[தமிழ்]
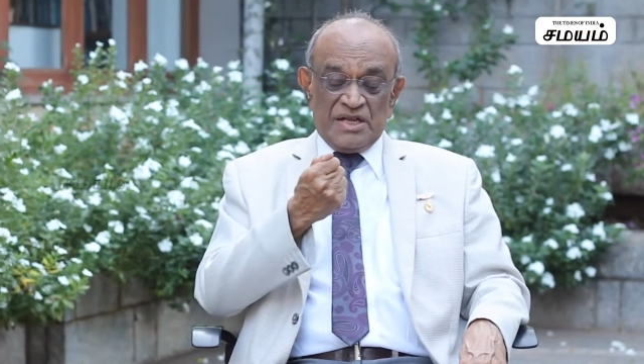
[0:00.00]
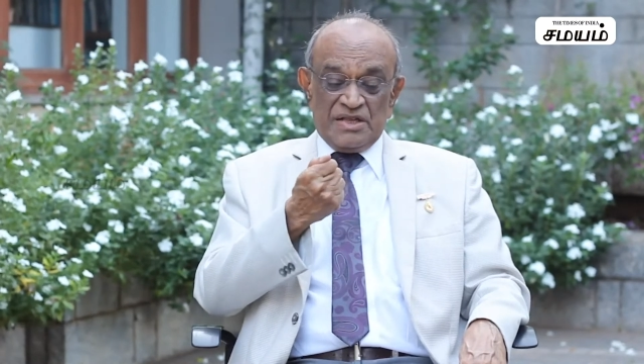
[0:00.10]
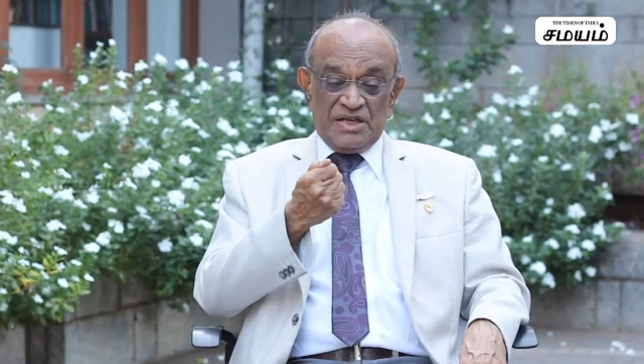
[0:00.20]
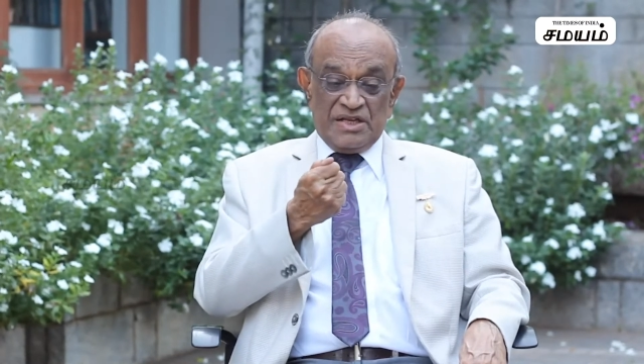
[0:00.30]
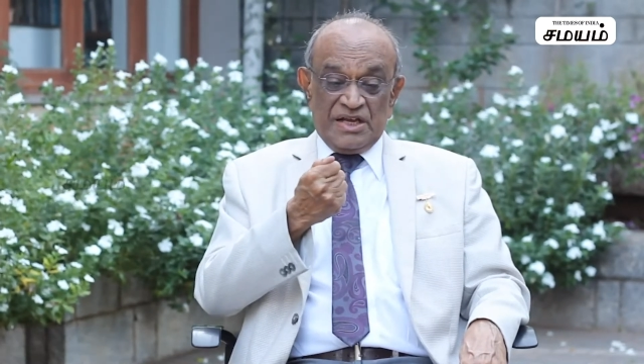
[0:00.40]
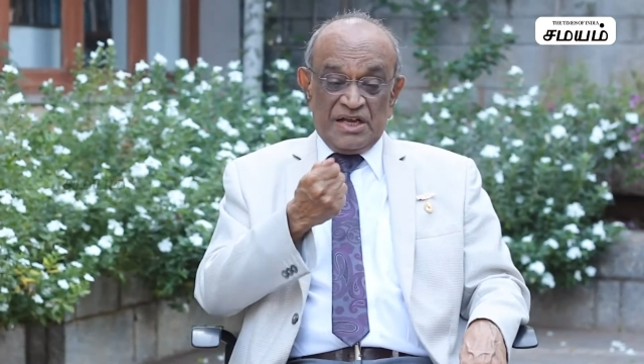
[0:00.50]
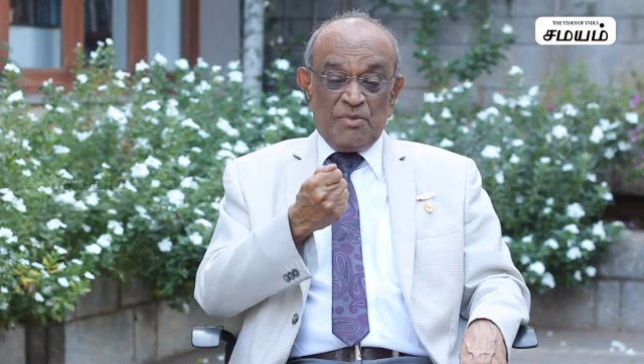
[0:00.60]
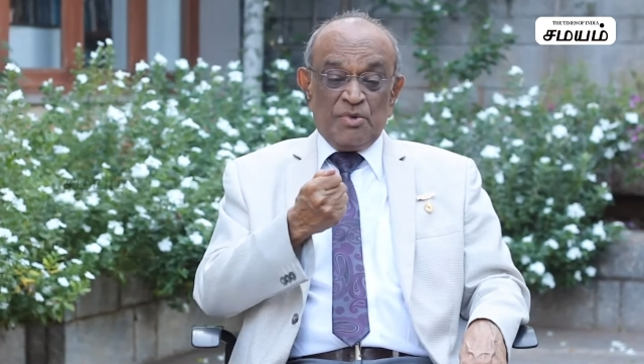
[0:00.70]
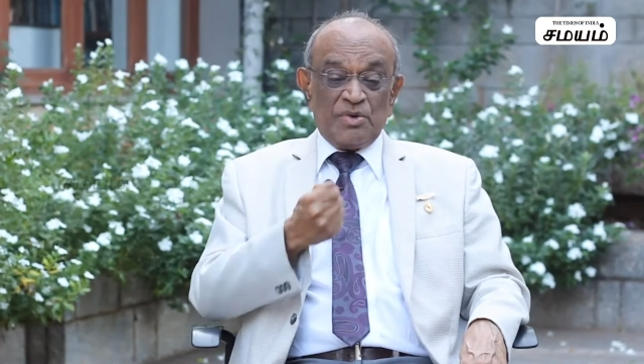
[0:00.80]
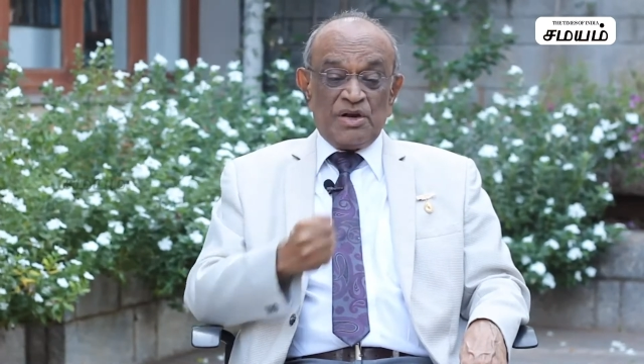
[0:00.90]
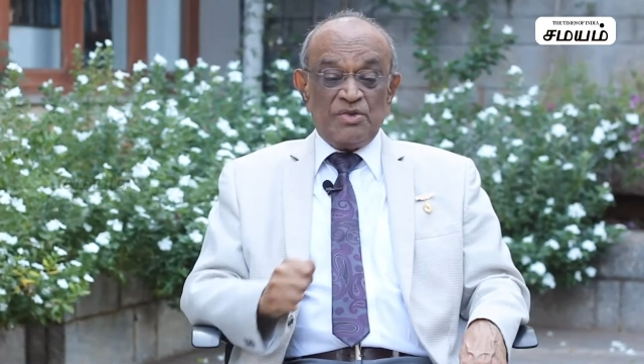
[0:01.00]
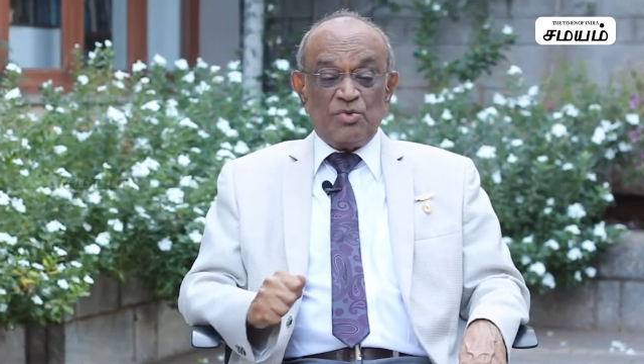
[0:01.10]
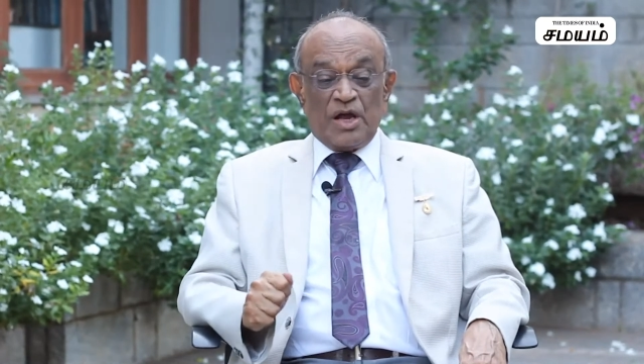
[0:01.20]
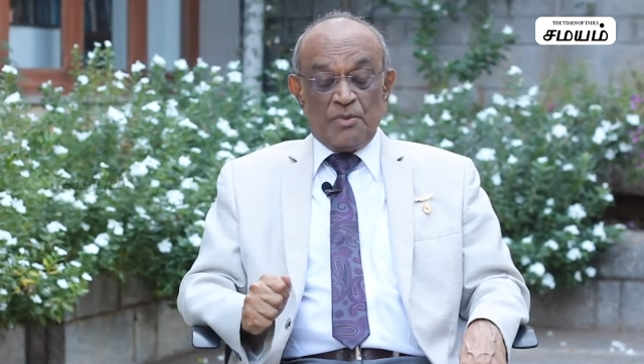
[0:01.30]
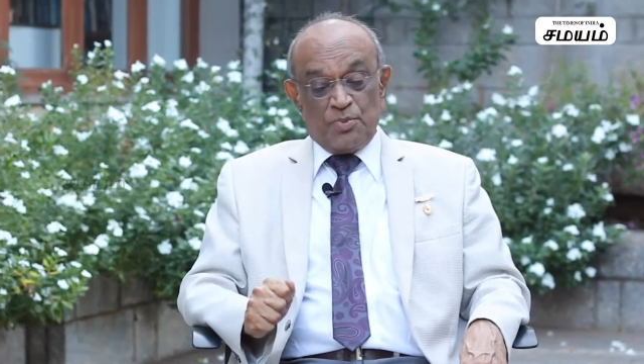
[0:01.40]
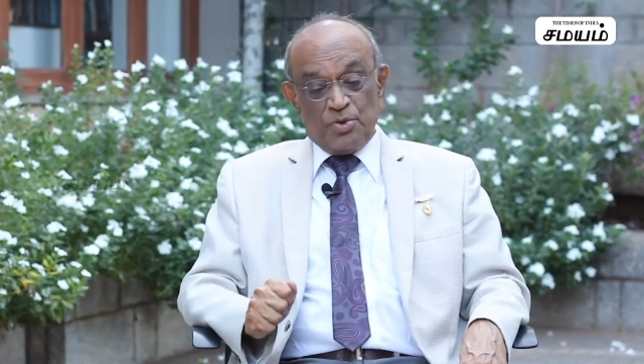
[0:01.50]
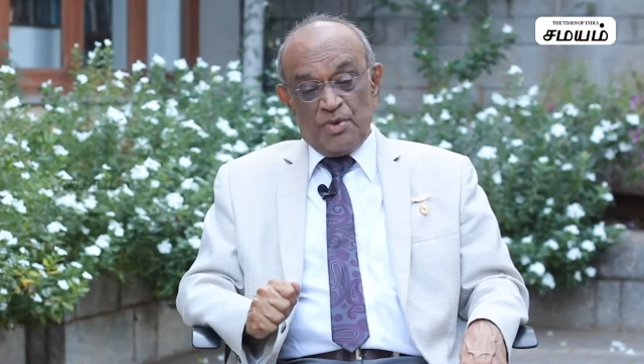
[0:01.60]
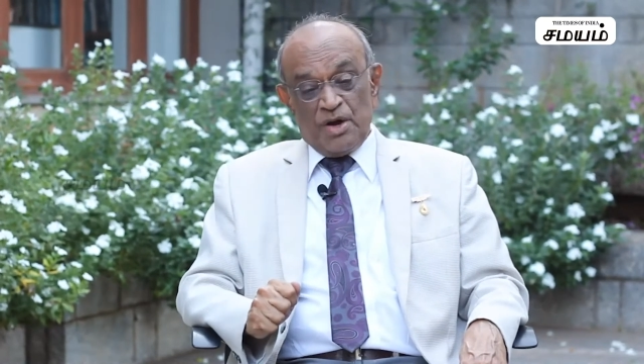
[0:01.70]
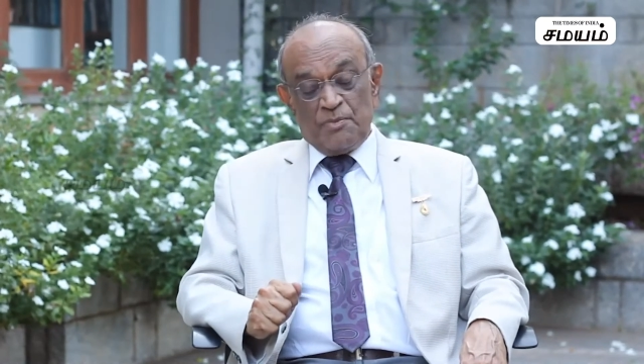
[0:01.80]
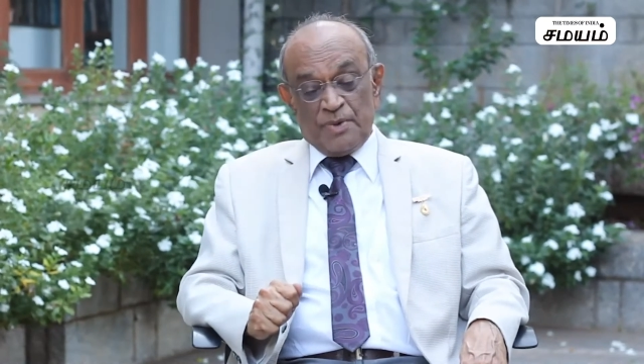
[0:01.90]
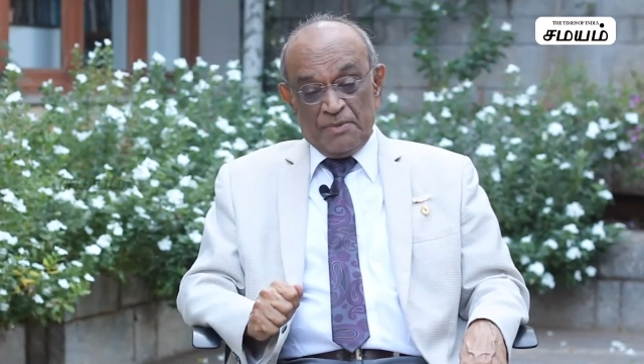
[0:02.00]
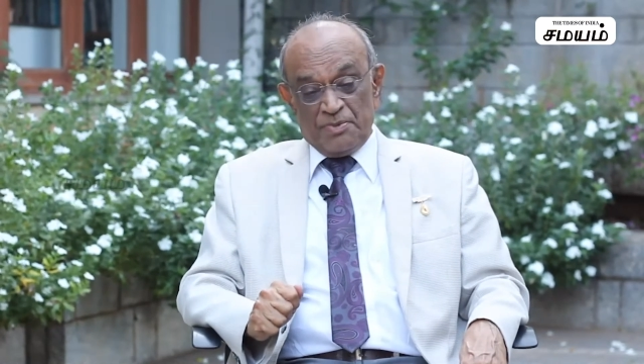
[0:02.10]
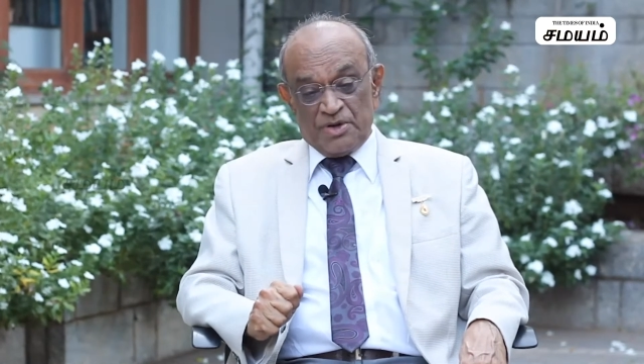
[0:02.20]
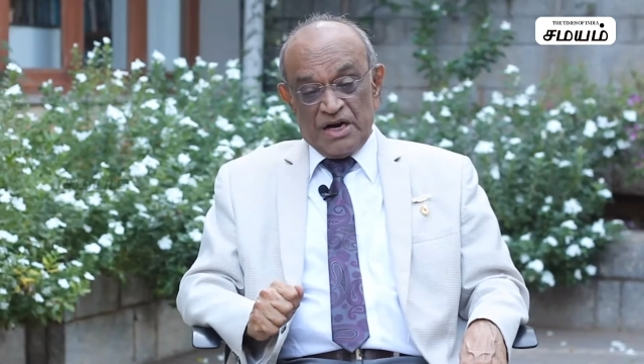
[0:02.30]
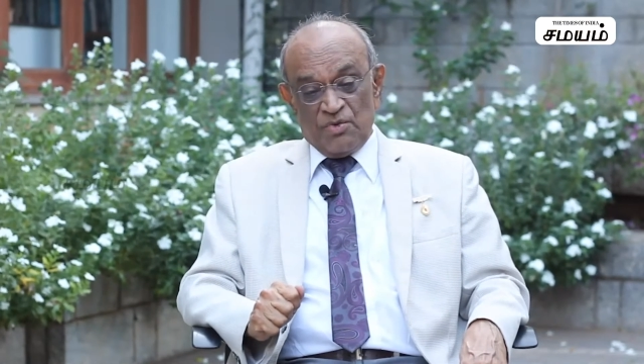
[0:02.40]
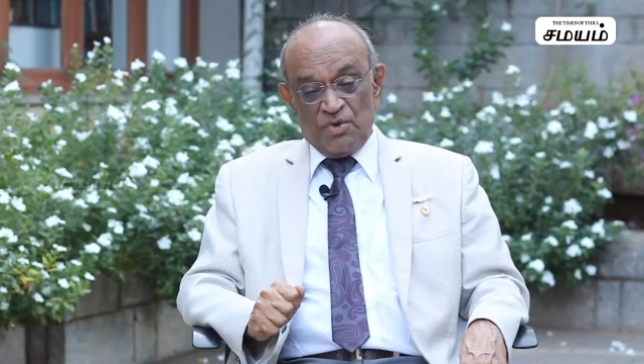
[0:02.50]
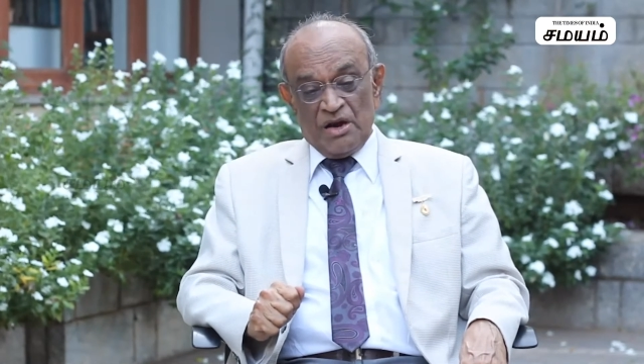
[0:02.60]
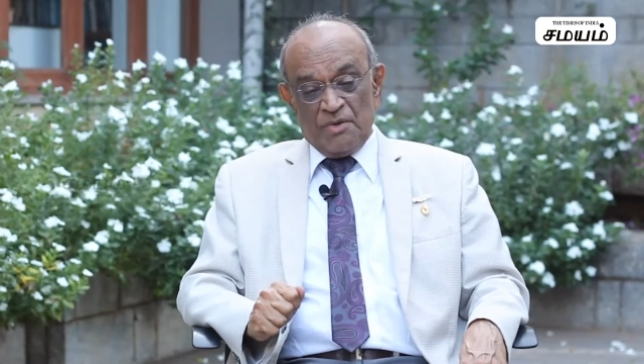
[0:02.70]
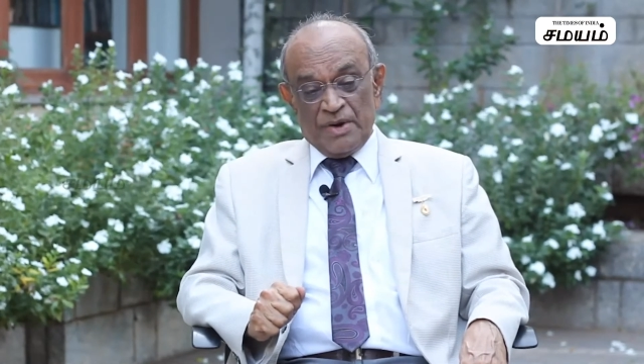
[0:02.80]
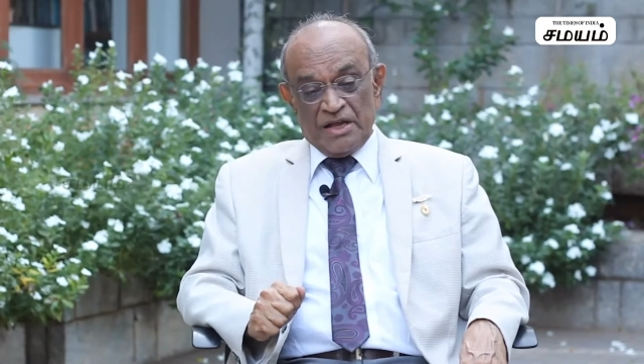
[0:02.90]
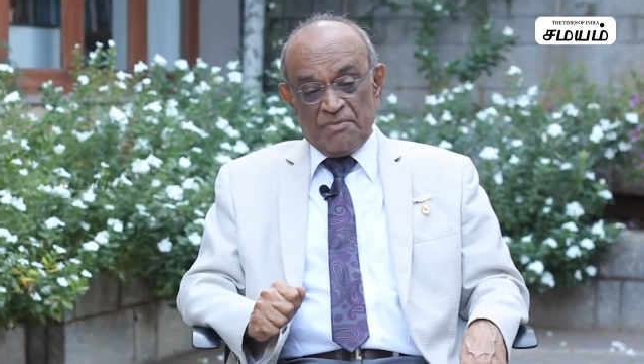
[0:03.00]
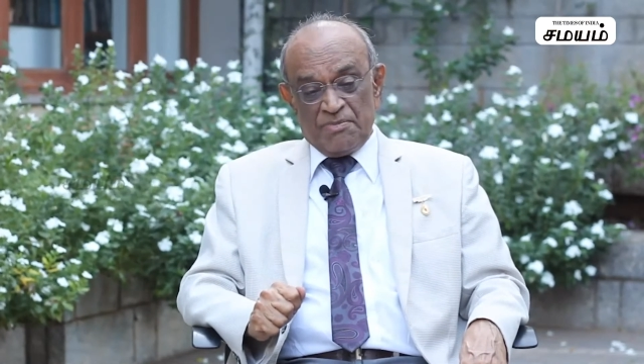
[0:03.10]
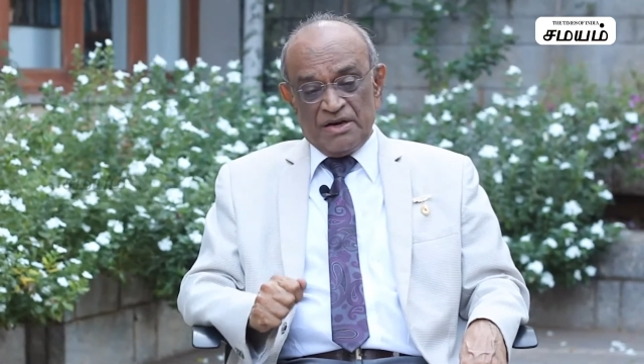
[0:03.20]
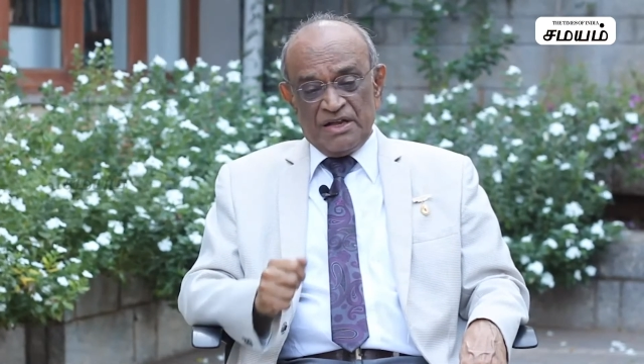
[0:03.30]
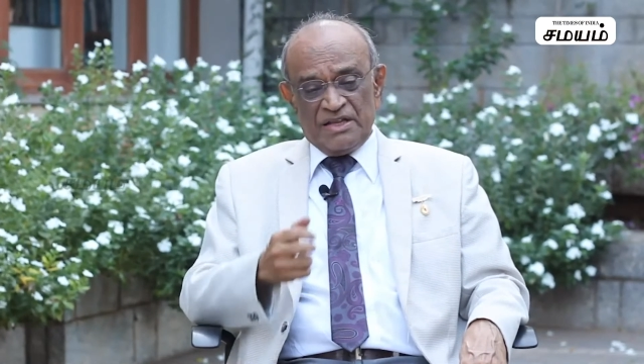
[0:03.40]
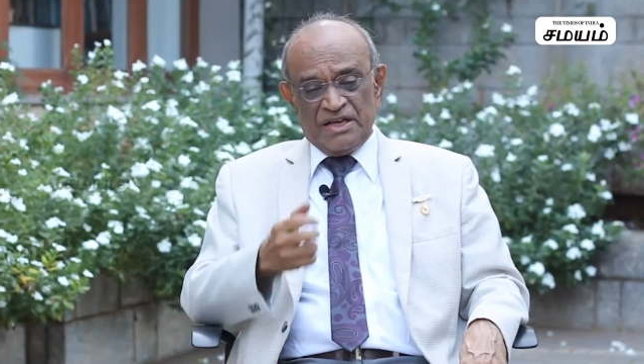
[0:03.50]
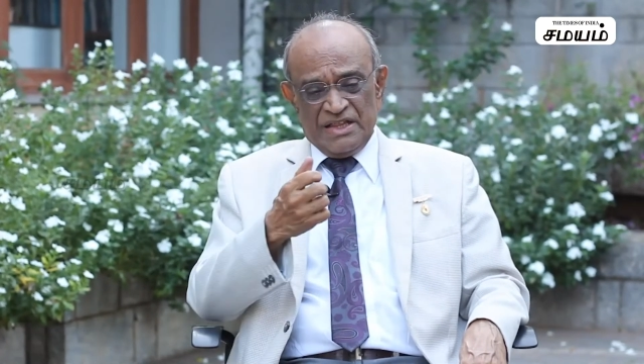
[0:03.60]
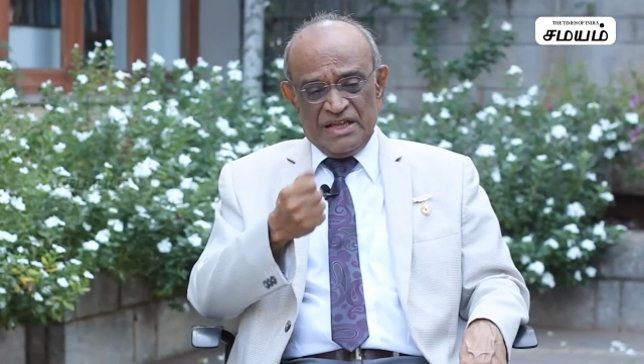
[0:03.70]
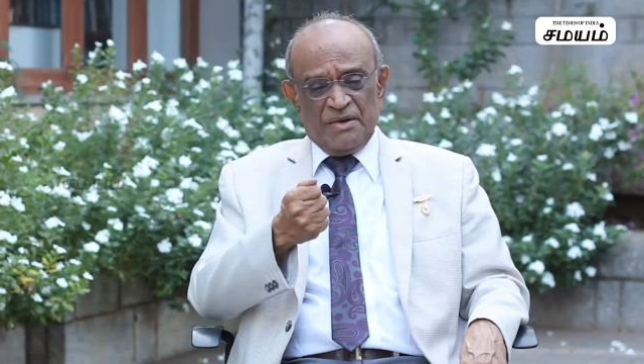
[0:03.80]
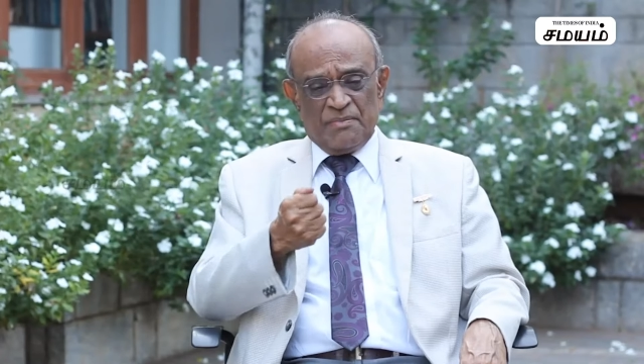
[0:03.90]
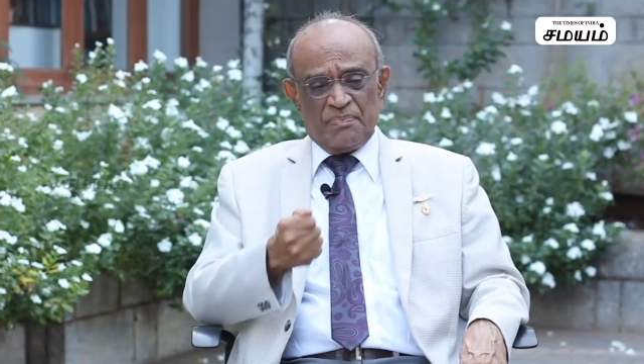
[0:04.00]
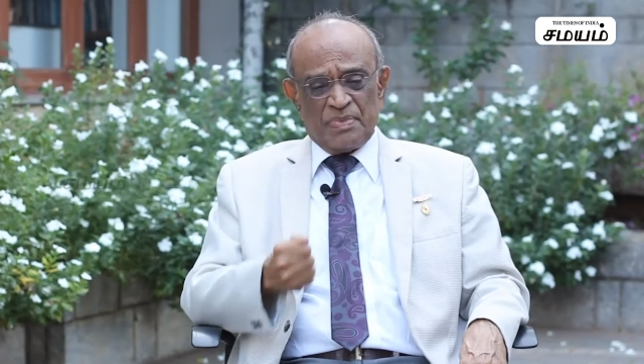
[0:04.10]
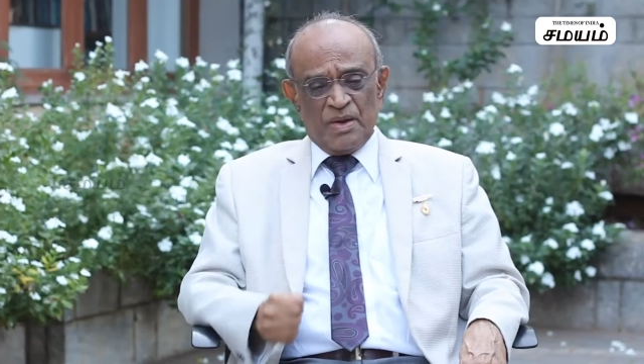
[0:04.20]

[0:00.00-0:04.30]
இந்த இதயம்ங்கிறது ஒரு அற்புதமான படைப்பு கடவுளால் படைக்கப்பட்ட இந்த இதயம்